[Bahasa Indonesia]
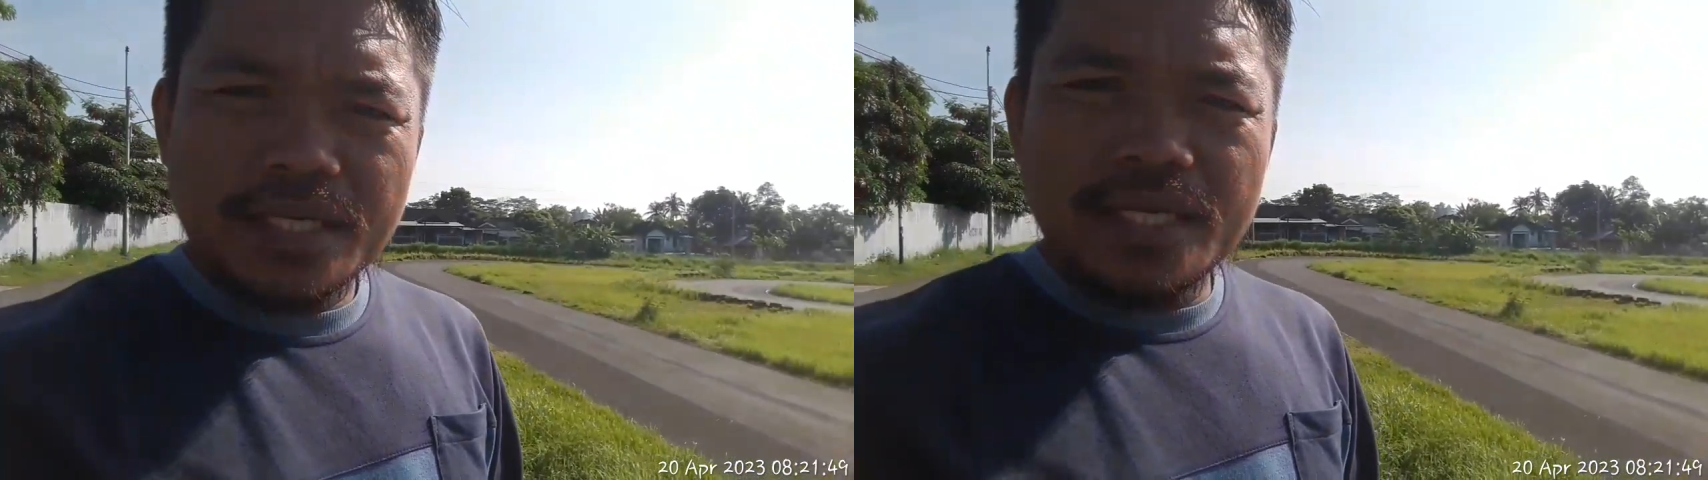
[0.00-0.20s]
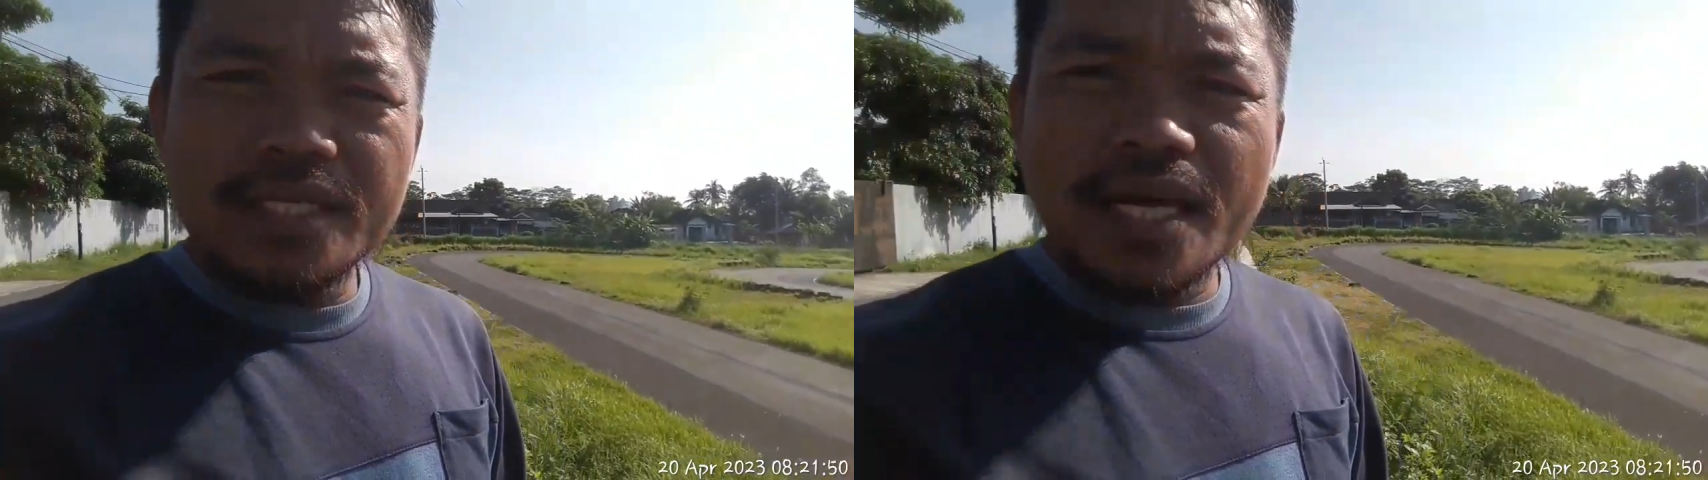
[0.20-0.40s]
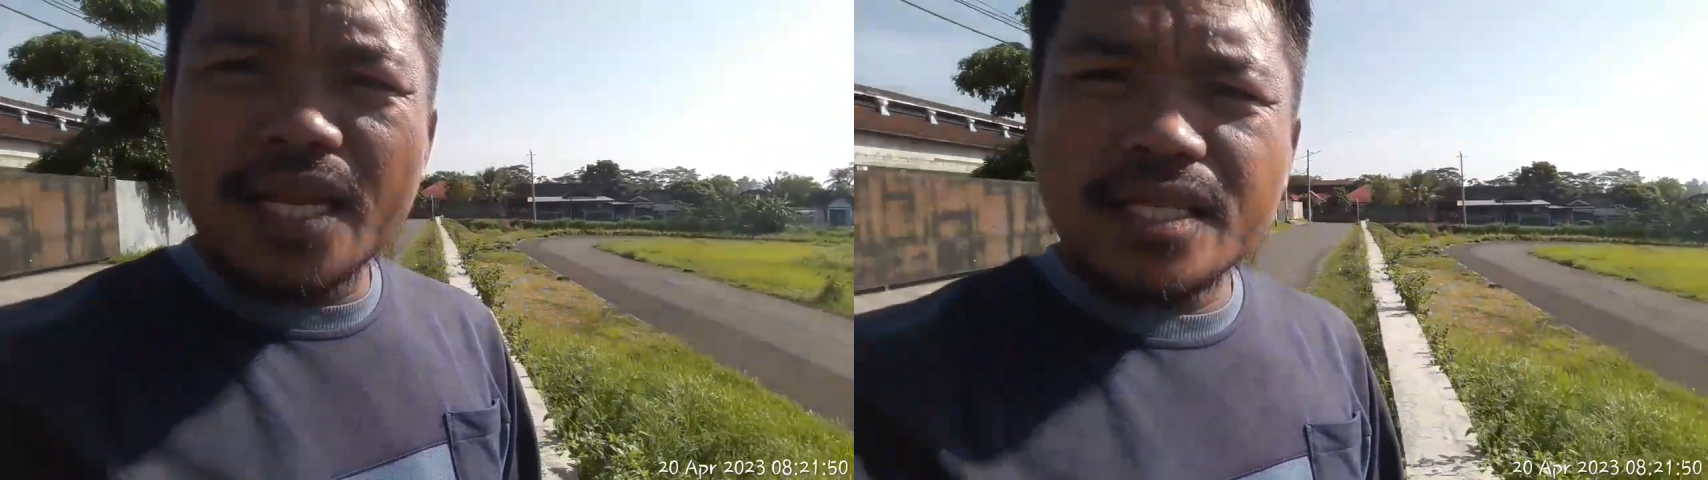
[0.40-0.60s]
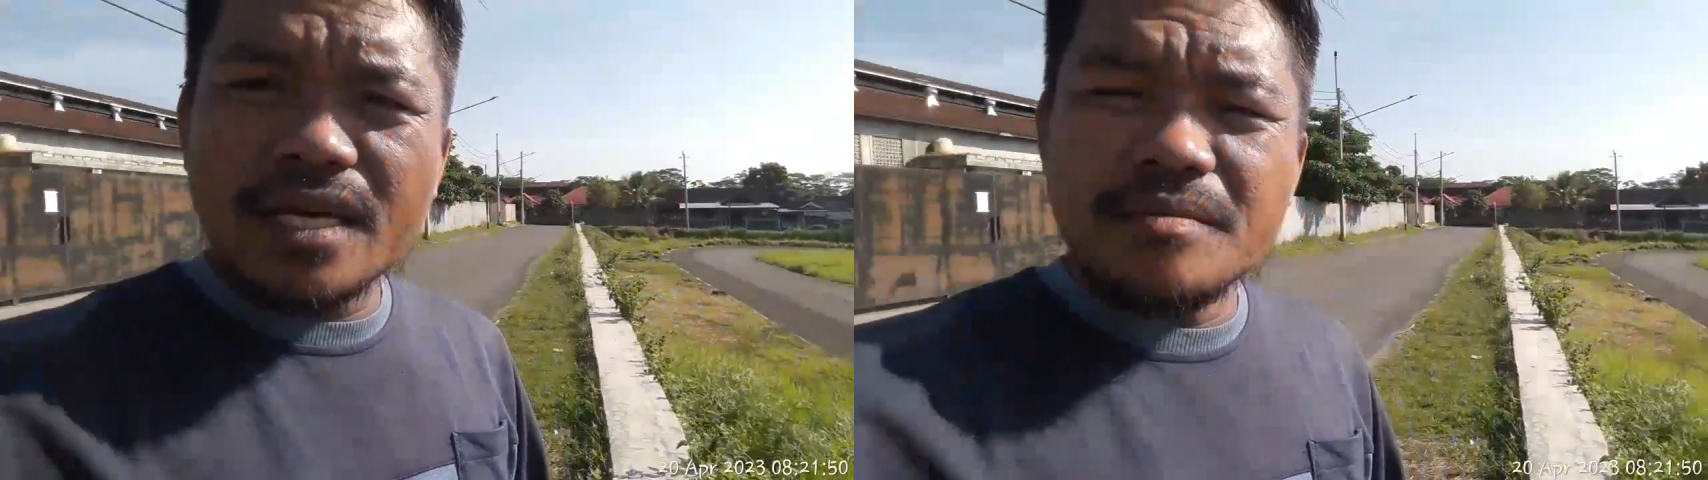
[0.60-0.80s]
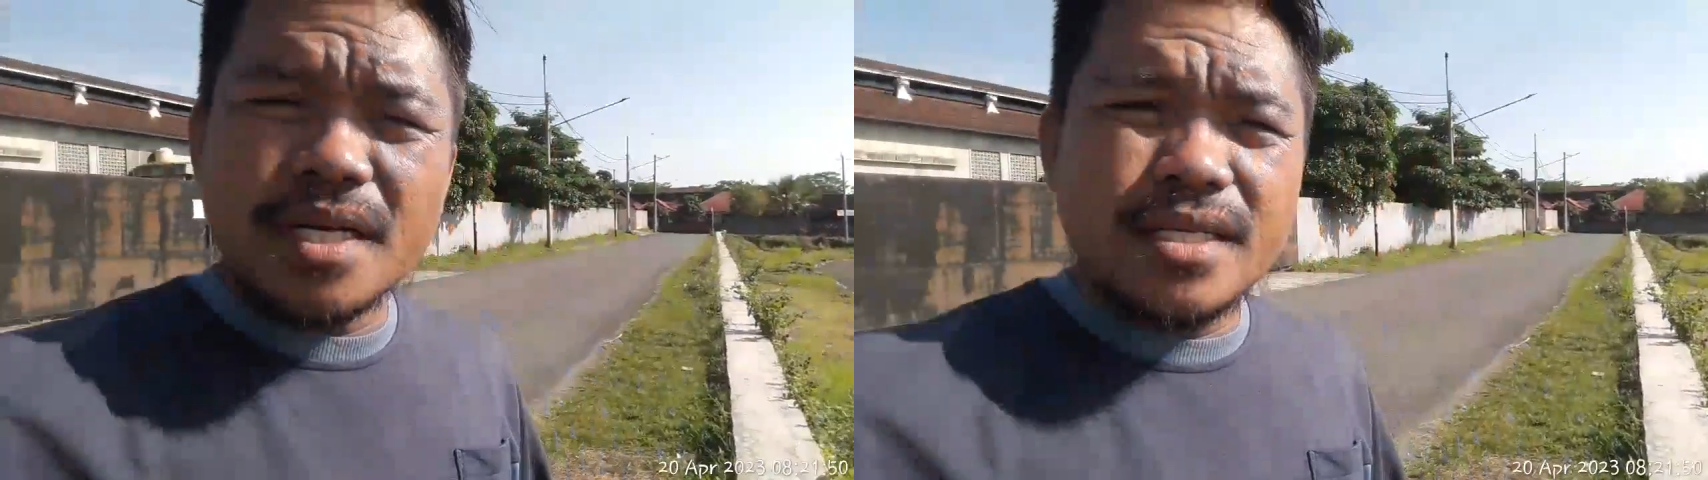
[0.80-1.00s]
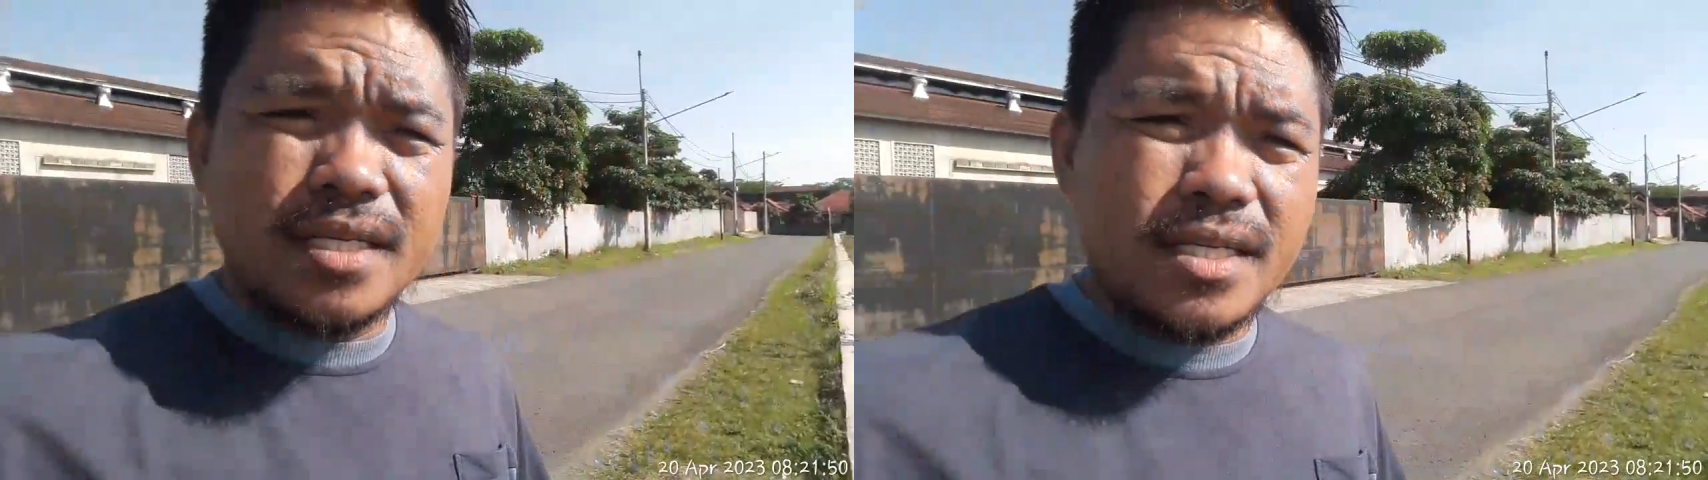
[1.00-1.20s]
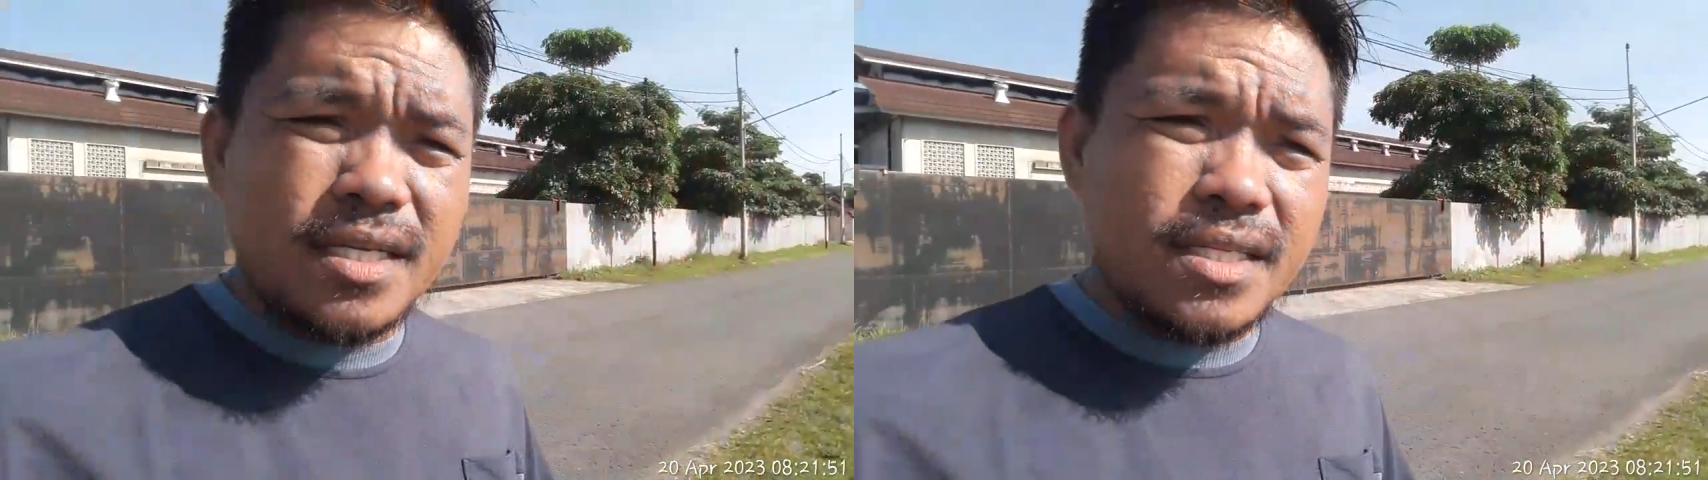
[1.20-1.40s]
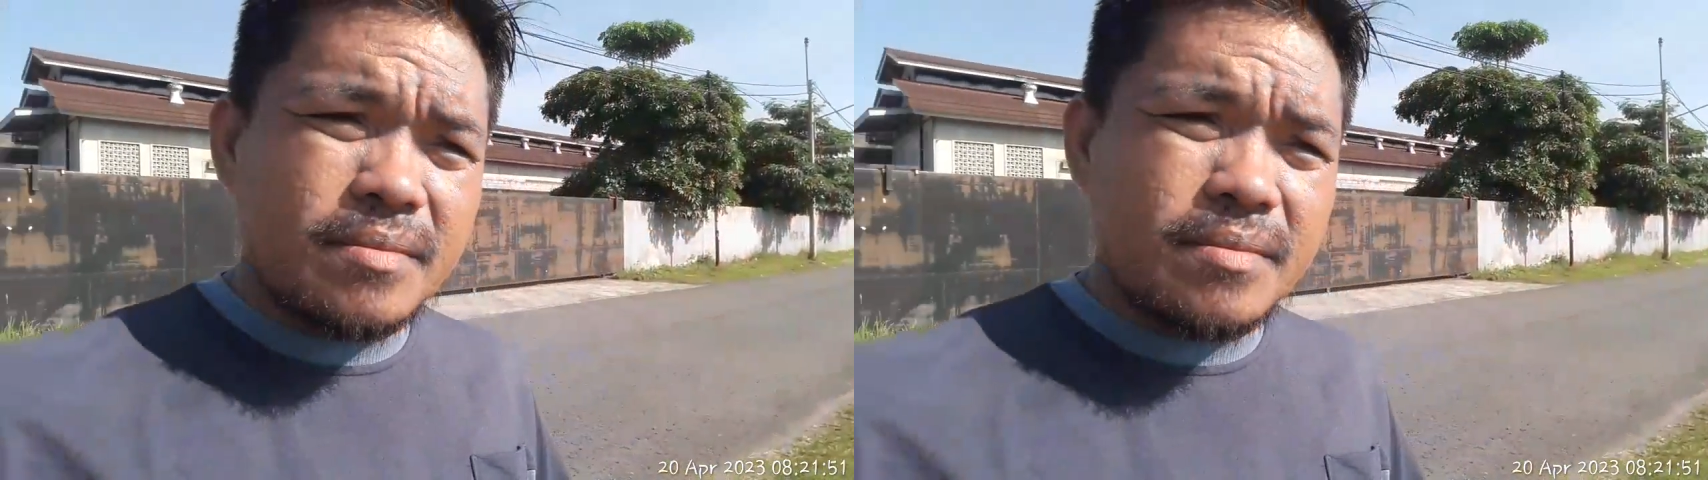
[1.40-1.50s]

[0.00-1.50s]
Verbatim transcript: ini saya latihan mandiri